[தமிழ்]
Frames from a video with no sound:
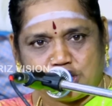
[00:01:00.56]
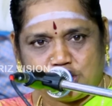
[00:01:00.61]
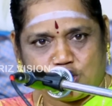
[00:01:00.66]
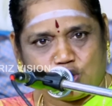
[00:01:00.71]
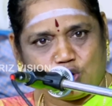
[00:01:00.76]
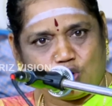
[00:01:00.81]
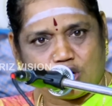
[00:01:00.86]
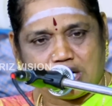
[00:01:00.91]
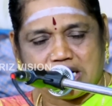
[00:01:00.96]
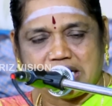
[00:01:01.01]

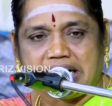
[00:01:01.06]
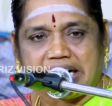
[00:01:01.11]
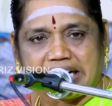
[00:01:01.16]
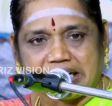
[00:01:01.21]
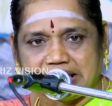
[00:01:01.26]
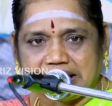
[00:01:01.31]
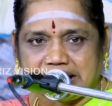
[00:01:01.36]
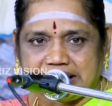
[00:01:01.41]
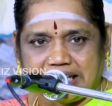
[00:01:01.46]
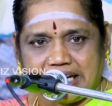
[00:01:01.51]
சிற்றூரில்
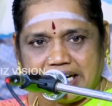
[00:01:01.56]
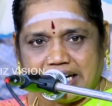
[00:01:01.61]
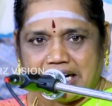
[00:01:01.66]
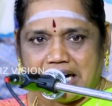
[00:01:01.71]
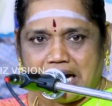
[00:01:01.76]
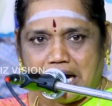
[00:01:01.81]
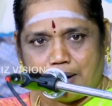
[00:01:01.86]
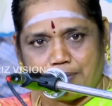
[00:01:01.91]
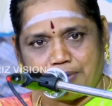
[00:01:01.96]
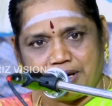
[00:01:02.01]
நடந்தது
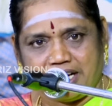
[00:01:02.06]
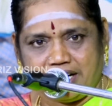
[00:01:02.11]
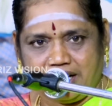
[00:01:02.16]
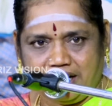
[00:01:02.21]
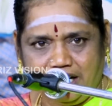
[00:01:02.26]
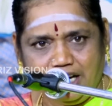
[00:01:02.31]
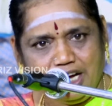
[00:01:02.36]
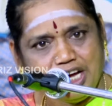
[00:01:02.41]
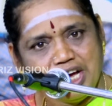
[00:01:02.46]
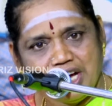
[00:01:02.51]
அப்படின்னு